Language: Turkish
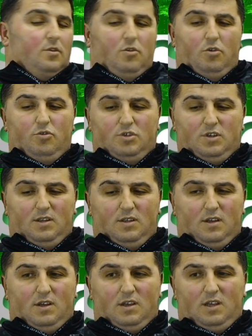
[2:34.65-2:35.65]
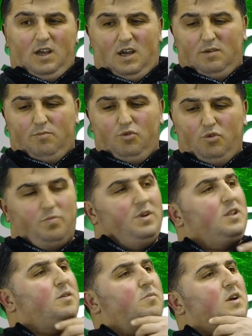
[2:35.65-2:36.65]
O yüzden yarın büyük bir
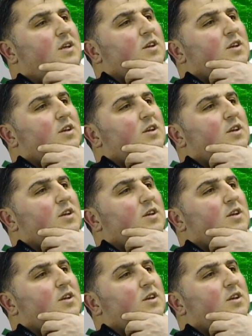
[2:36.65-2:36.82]
ihtimal